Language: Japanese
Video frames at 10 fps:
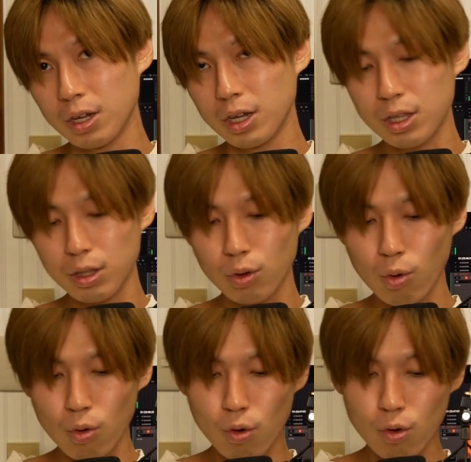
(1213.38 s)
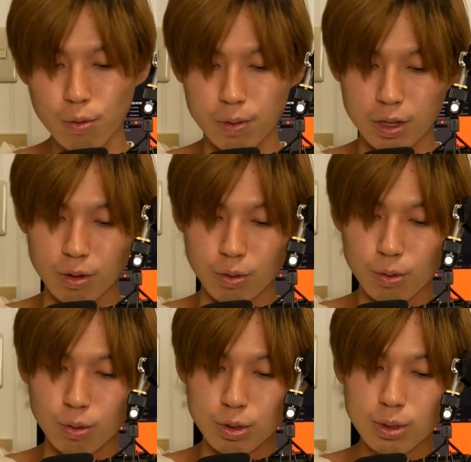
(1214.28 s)
一等国民
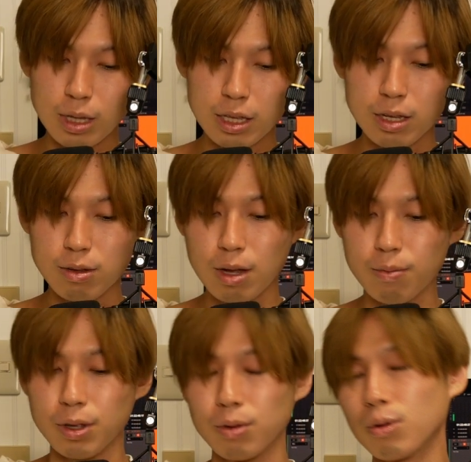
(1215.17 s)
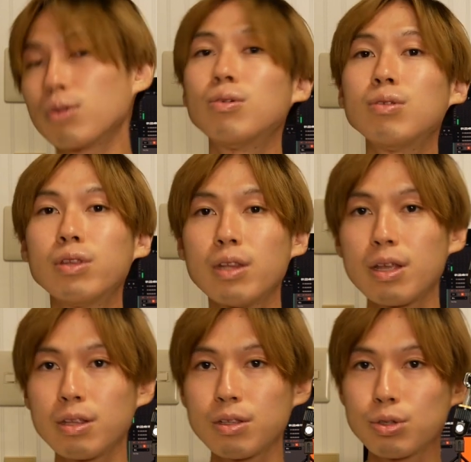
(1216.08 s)
を育てるための訓
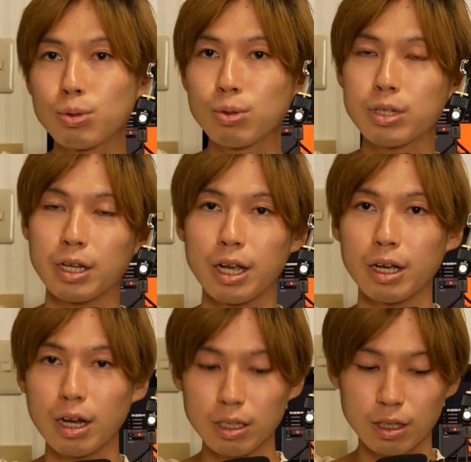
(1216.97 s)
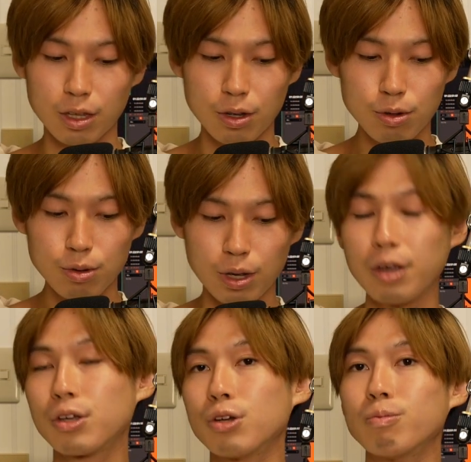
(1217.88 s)
練場じゃないかっていう
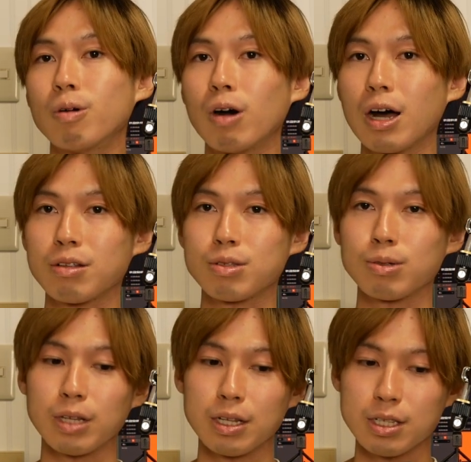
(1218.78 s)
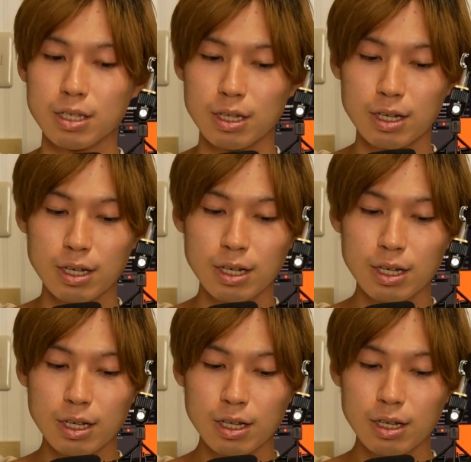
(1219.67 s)
研究もあるそうなんですね。
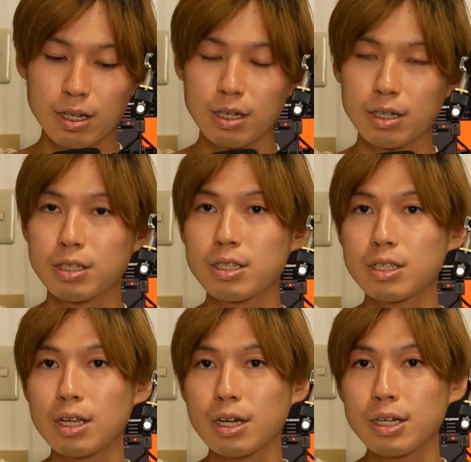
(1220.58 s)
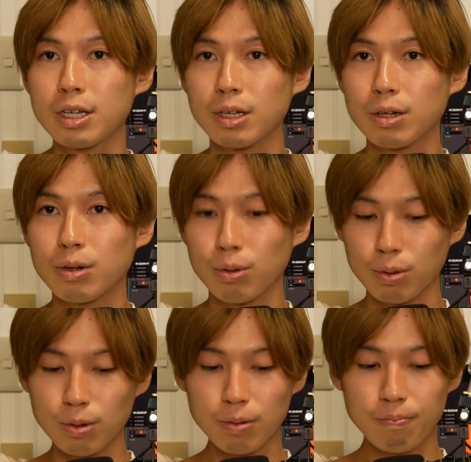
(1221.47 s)
実際、こ
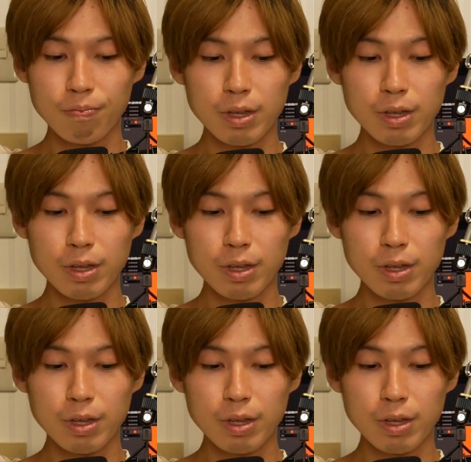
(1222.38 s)
の